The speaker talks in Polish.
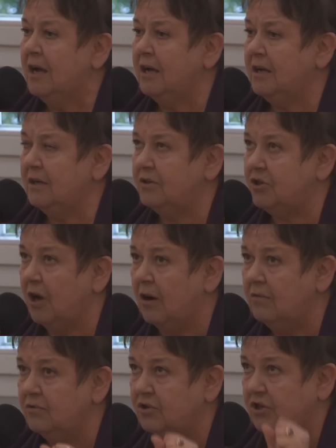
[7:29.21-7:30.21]
y,
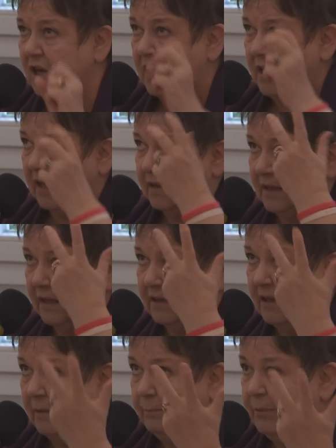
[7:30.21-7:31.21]
ciąży jak
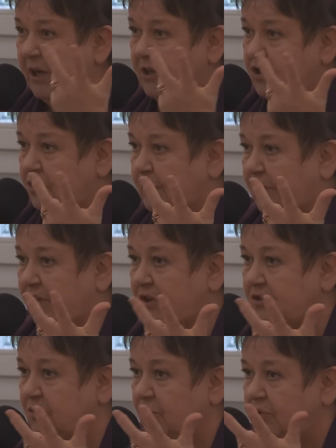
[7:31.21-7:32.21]
taki bicz po
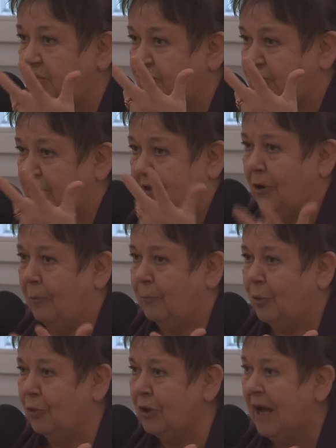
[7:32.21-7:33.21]
prostu, czy
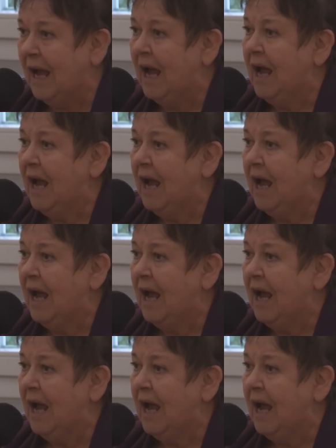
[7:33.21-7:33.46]
topór,